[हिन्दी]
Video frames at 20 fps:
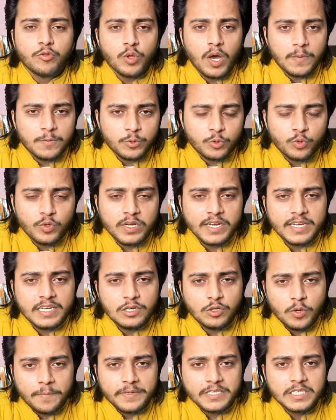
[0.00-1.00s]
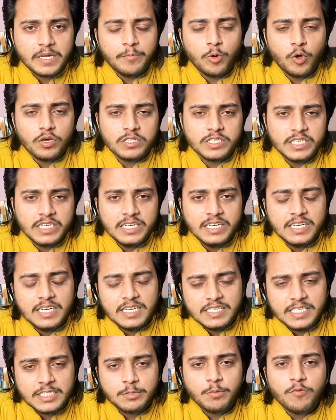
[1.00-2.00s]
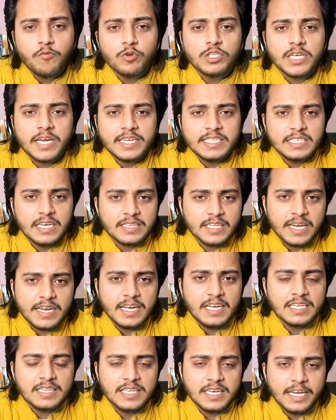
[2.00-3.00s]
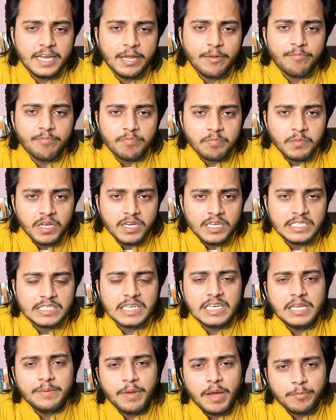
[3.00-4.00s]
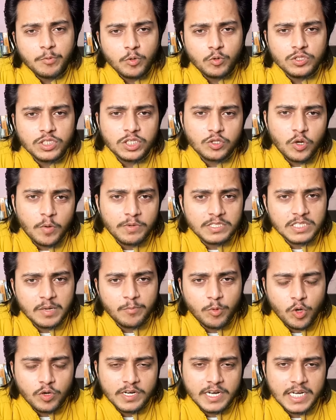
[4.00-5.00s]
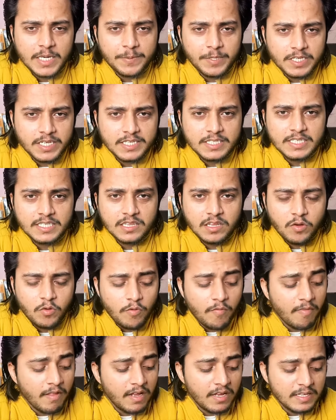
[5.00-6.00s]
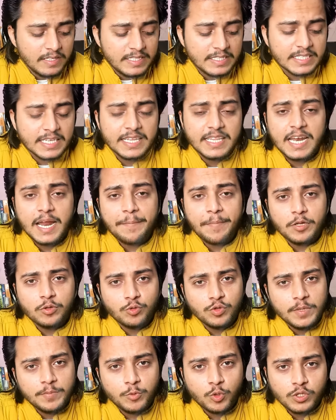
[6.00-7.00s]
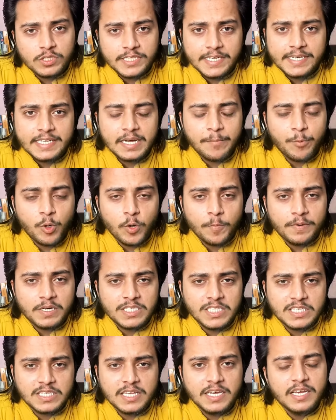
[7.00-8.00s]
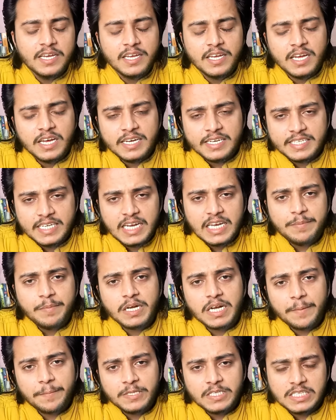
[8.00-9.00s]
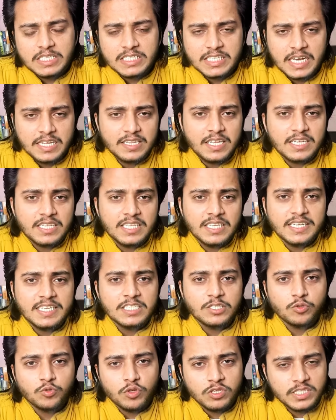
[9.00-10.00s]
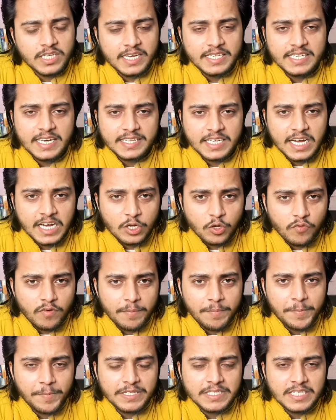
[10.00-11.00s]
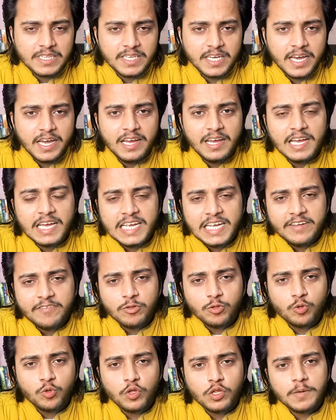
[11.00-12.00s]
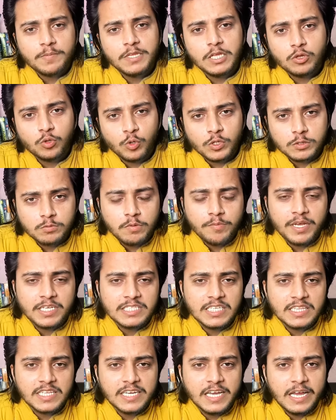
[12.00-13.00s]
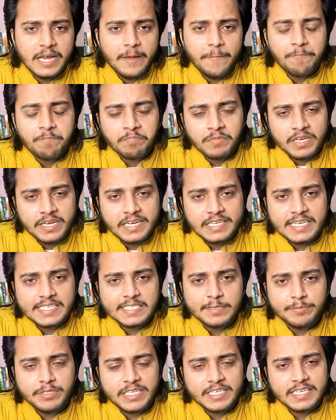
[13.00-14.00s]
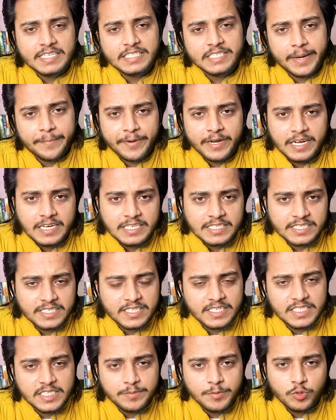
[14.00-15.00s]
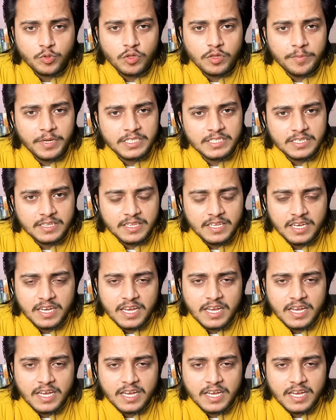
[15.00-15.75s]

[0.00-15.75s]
तो आप शुरू करेंगे टॉपर्स के ब्लॉग से जिसमें वो सारी जानकारी लिखते हैं इसके लिए मैं आपको कुछ टॉपर्स के ब्लॉग रिकमेंड कर सकता हूँ जिसके अंदर आप अनुदीप दुरुसेटी का ब्लॉग पढ़ सकते हैं रियली में काफ़ी ज़्यादा शानदार तरीके से उन्होंने सारी जानकारी को वहाँ पे मेंशन किया इवन उन्होंने अपने नोट्स भी मेंशन किए हैं एक एक सब्जेक्ट की सेपरेटली स्ट्रेटेजी भी उन्होंने मेंशन